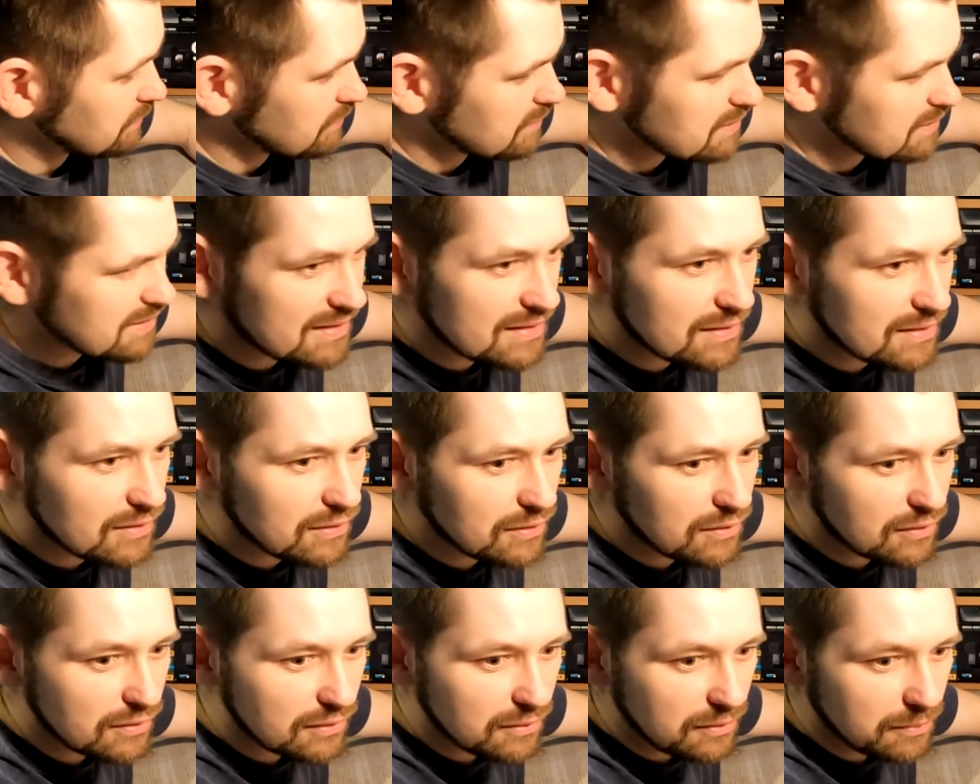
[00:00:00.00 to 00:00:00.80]

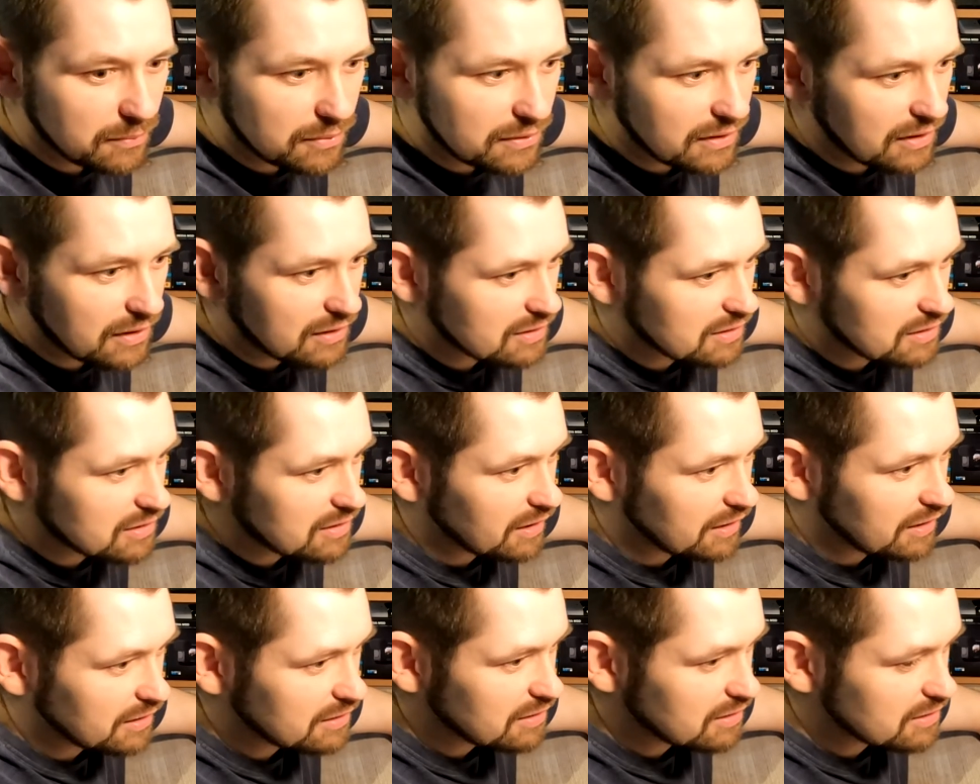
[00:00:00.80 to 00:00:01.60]
100 e, bodajże
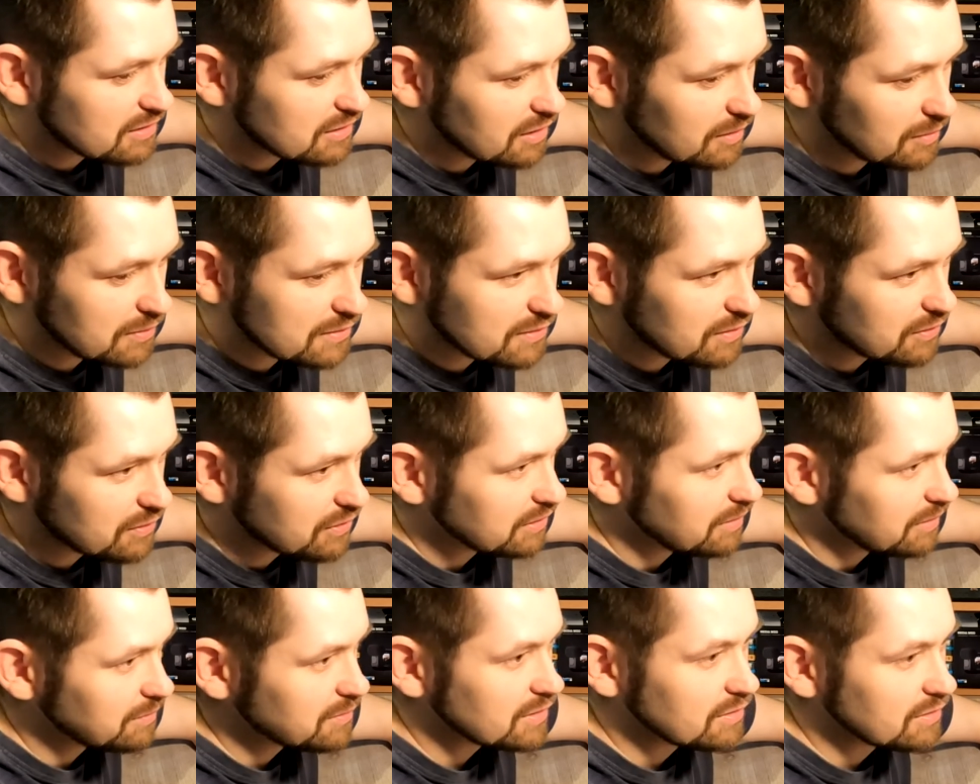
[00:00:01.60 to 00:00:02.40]
40 albo
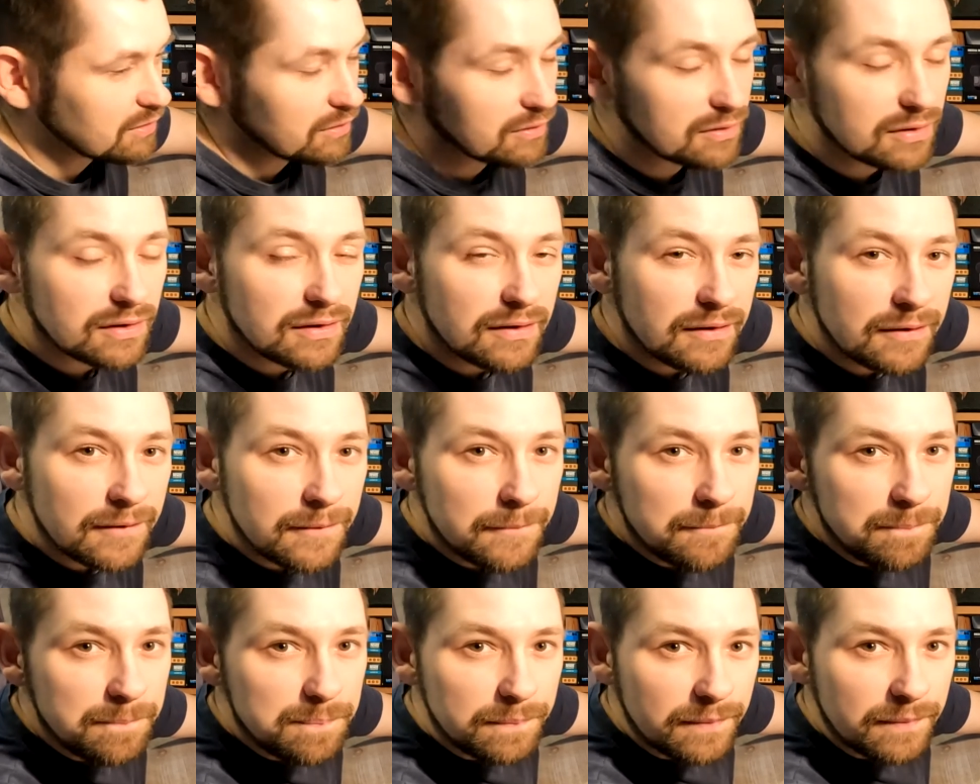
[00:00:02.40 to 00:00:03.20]
170
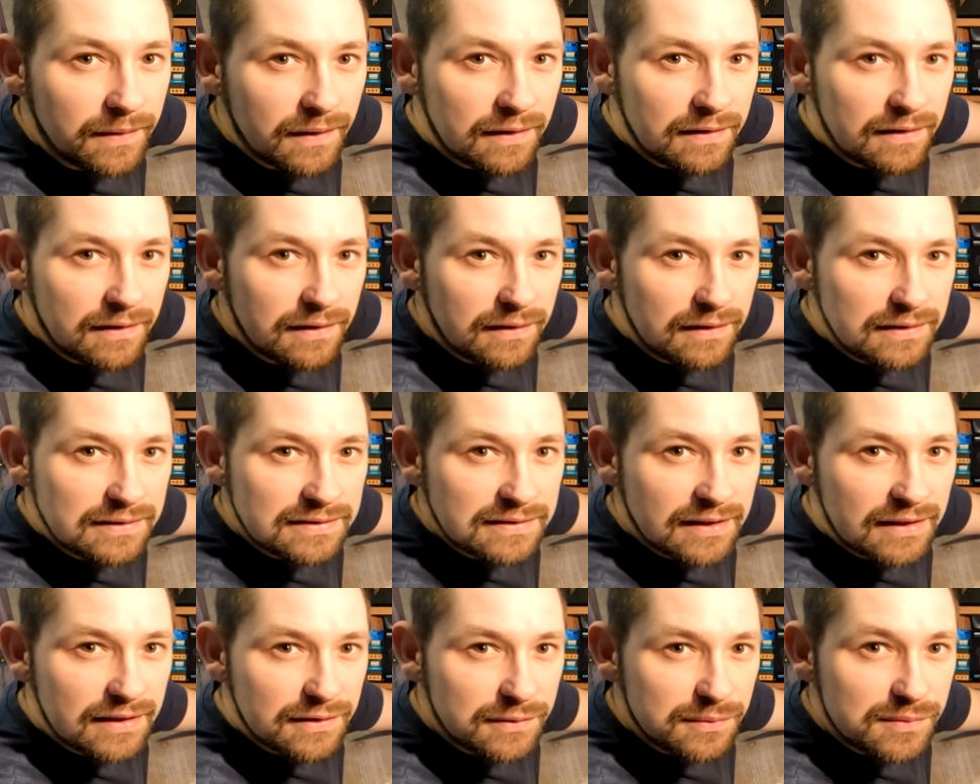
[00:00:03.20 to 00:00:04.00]
e,
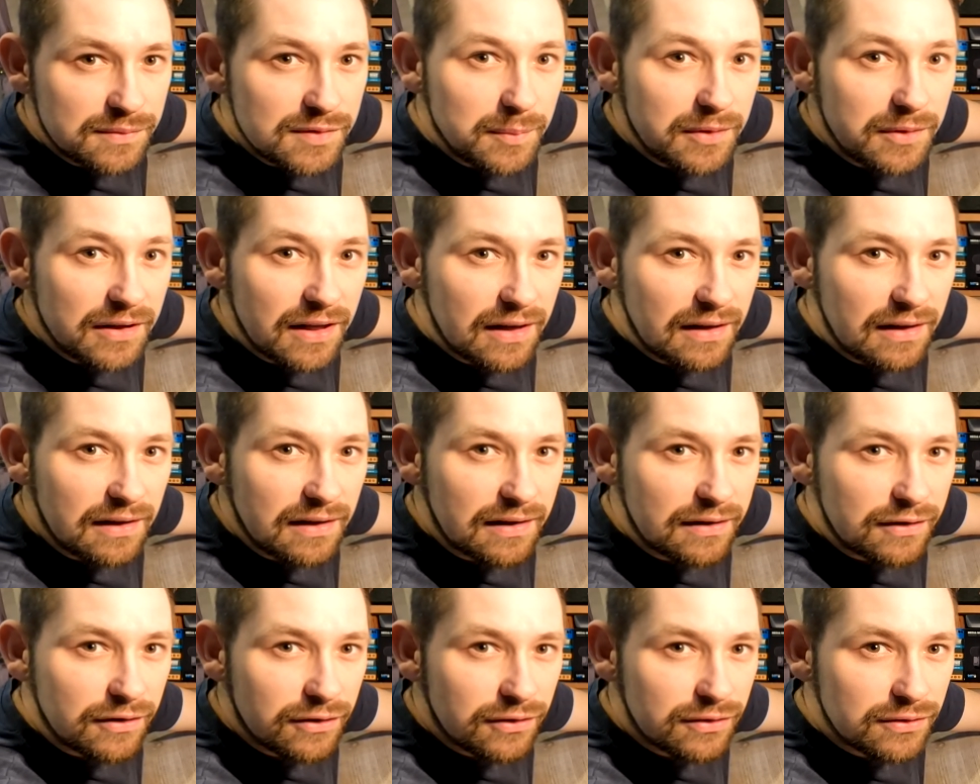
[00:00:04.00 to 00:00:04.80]
znalazłem sobie na
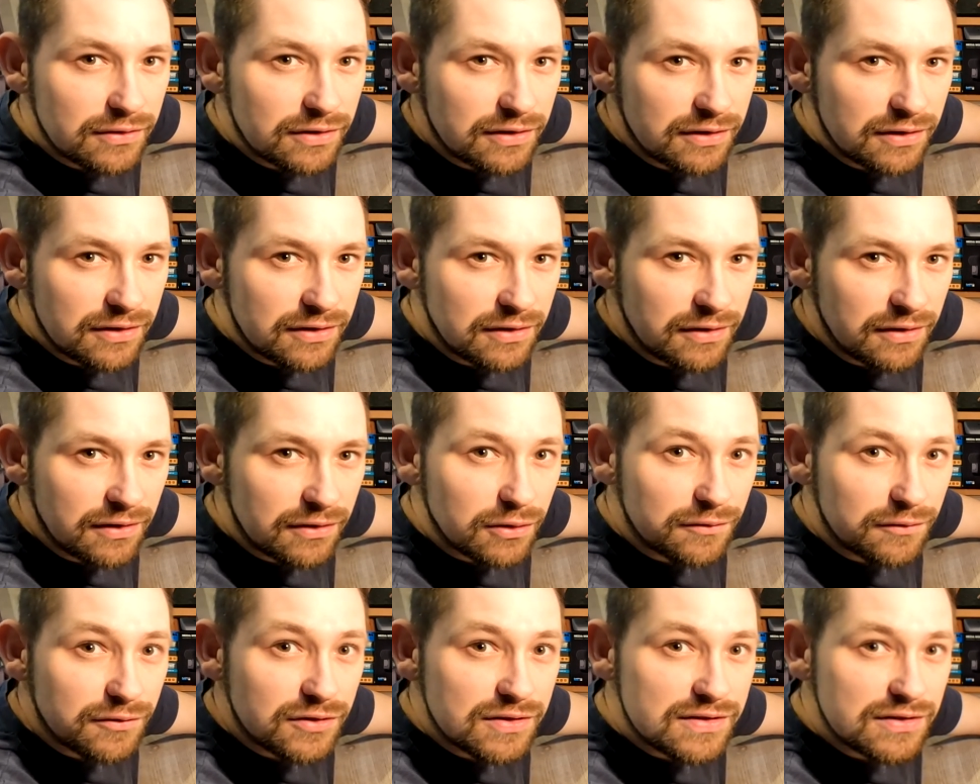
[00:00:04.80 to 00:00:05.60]
Allegro i
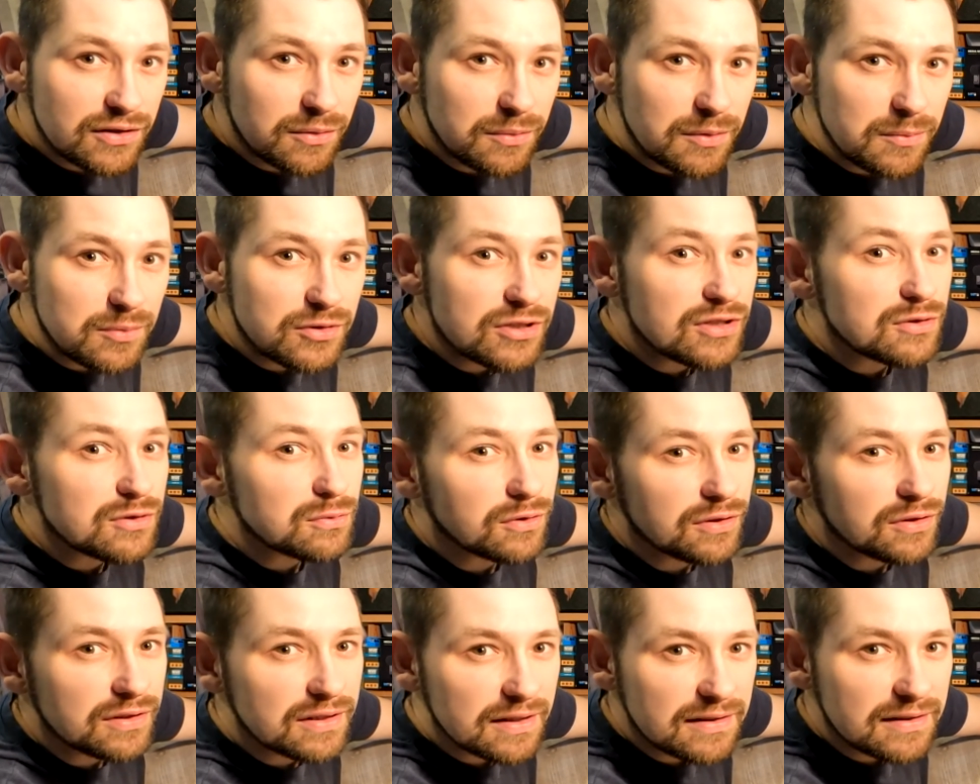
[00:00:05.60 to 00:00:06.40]
to wszystko mi
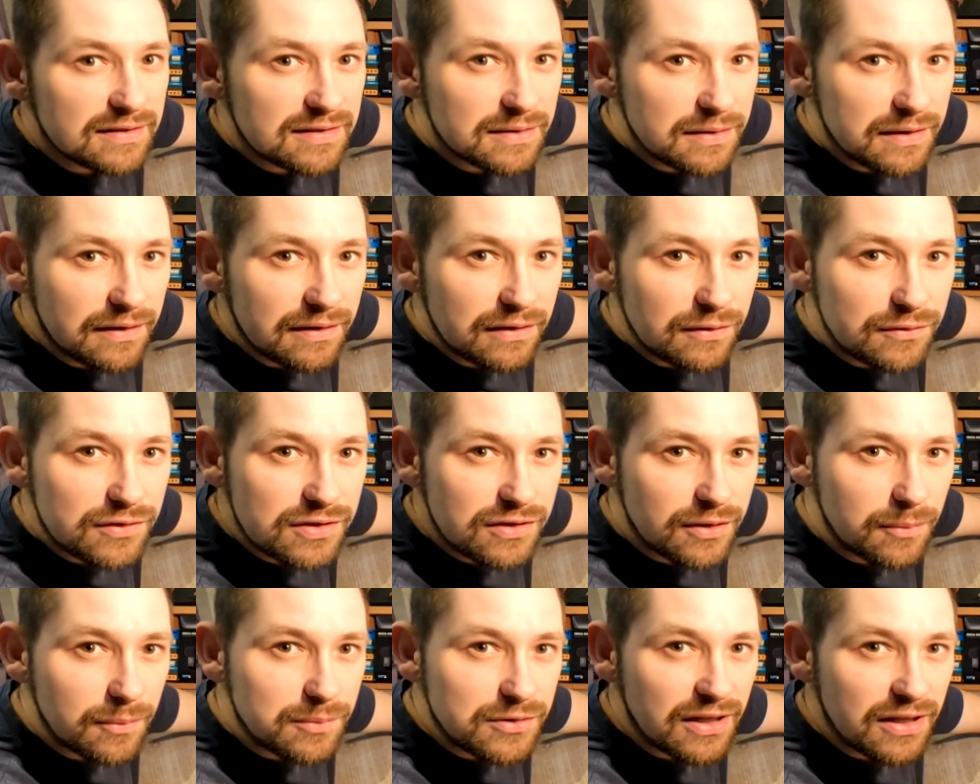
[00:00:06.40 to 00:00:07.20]
przyszło i teraz sobie to
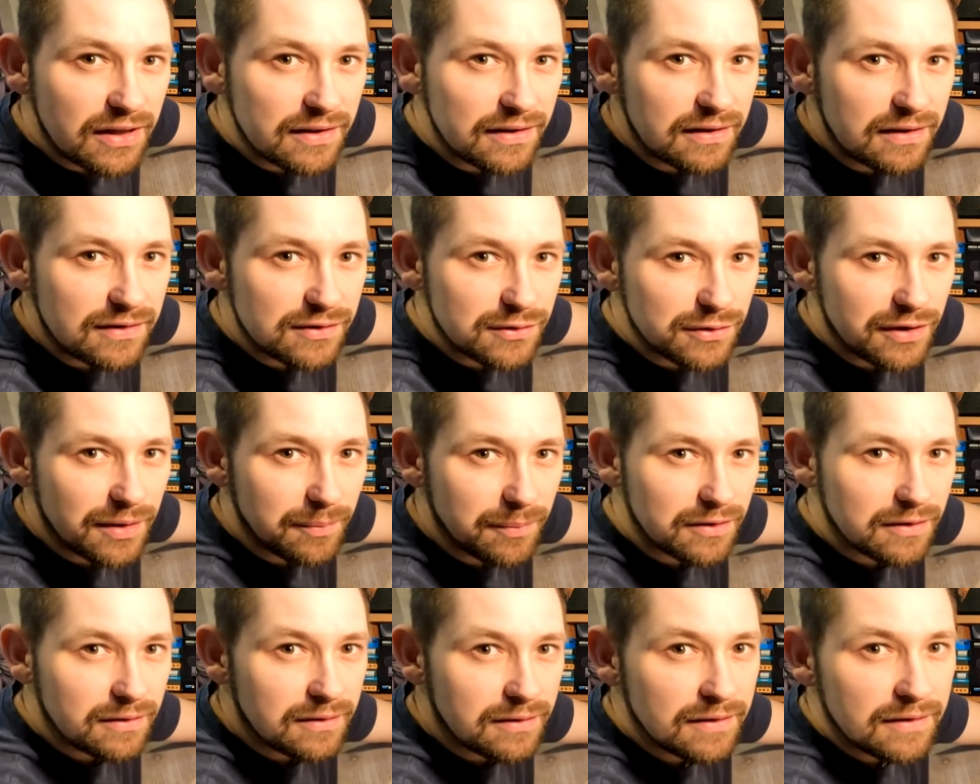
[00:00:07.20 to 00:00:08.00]
wszystko
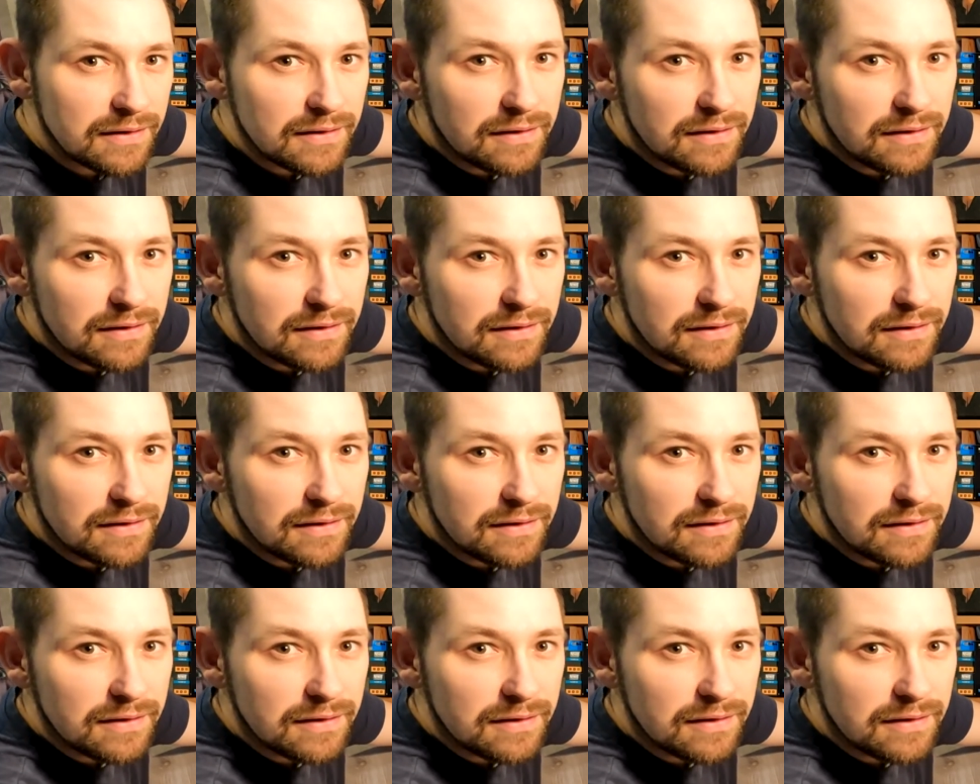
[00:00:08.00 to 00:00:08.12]
przeanalizujemy.